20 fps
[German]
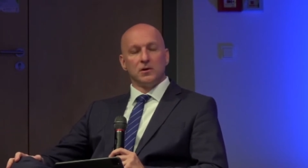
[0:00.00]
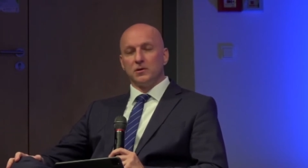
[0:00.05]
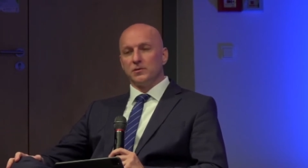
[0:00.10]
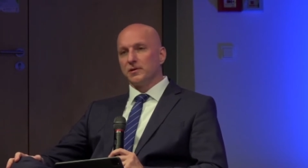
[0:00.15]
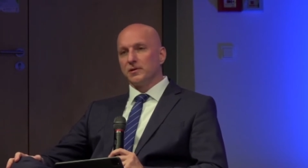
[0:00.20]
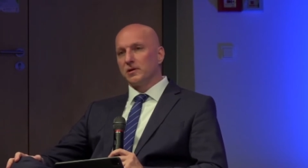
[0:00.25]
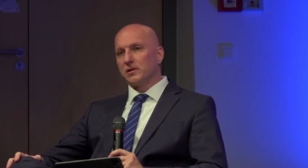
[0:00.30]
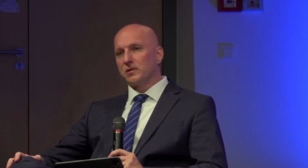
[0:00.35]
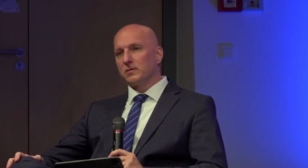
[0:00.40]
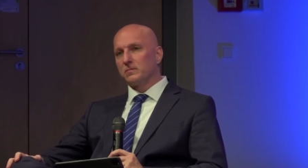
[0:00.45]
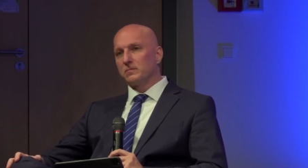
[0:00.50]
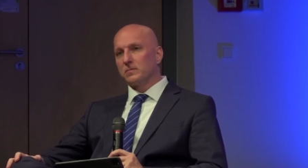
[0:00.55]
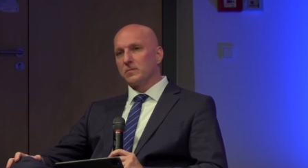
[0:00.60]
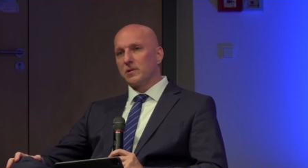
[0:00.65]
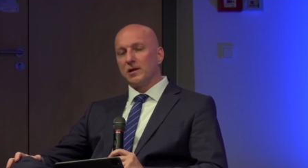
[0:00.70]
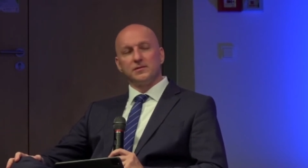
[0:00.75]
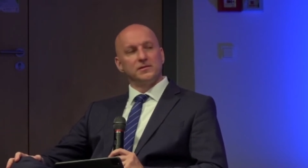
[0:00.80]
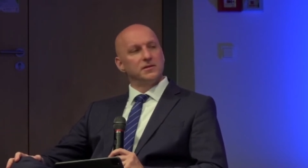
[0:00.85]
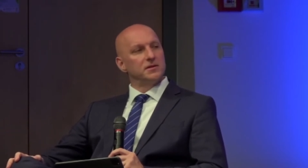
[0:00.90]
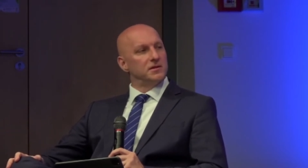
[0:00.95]
Dann
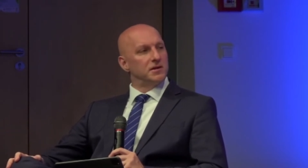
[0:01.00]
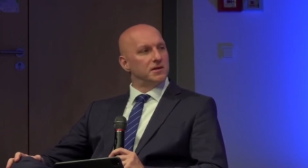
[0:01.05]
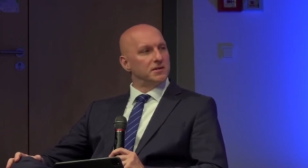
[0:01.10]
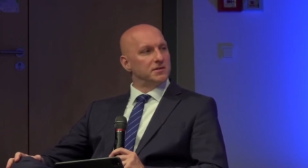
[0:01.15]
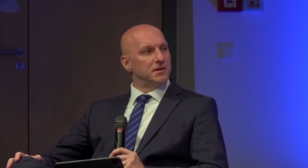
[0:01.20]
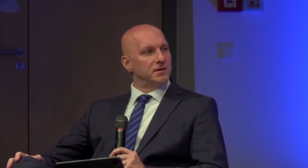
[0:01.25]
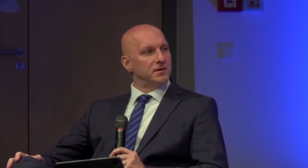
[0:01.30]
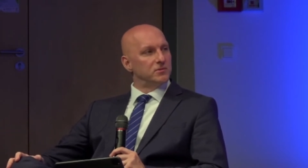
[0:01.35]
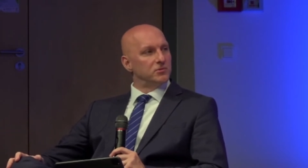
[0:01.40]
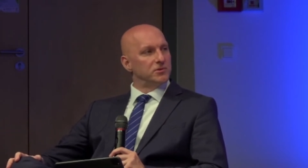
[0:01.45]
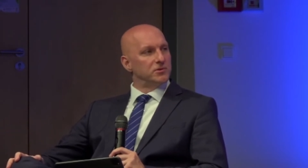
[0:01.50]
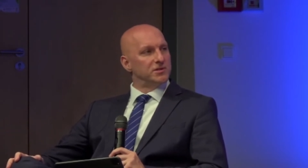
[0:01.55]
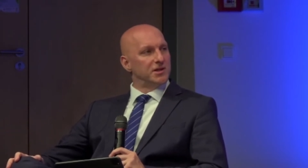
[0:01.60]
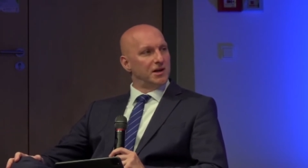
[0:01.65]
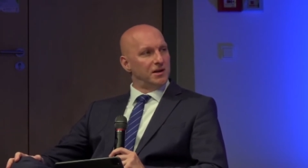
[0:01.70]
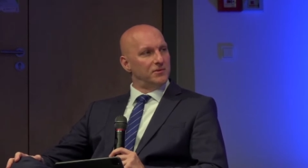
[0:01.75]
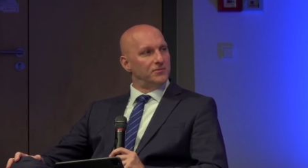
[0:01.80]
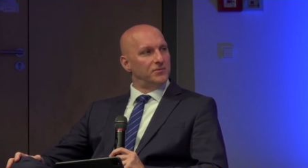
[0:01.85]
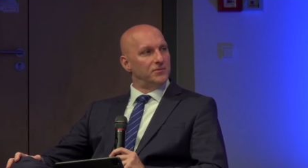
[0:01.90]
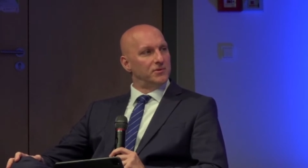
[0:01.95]
hatten Sie gesagt, ja,
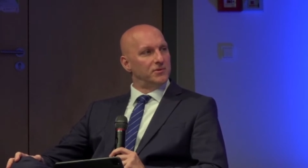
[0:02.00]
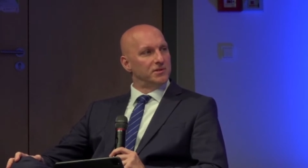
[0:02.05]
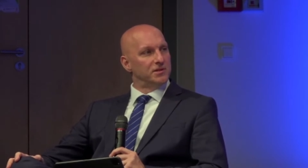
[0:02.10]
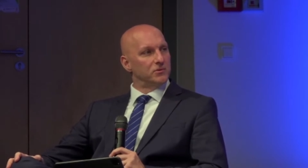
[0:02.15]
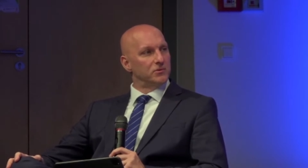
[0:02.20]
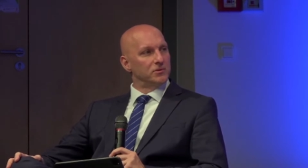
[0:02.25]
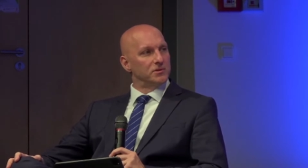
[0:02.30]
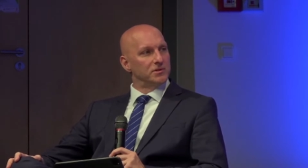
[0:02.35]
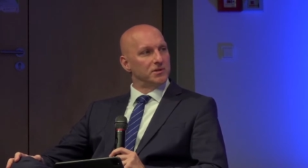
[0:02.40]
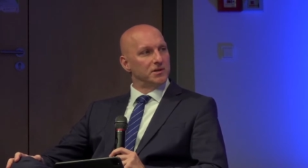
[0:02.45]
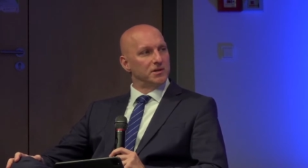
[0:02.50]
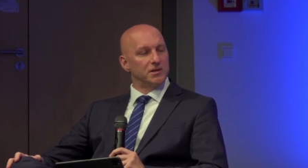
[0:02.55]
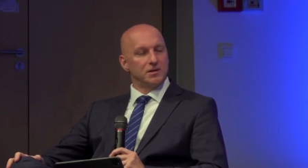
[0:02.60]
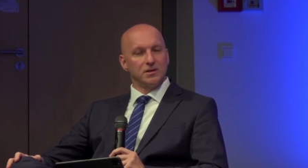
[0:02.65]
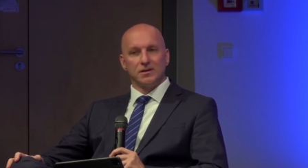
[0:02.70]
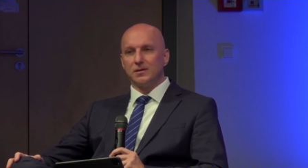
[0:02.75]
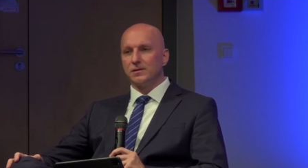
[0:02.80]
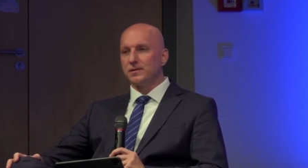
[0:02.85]
sozialversicherungsrechtlich.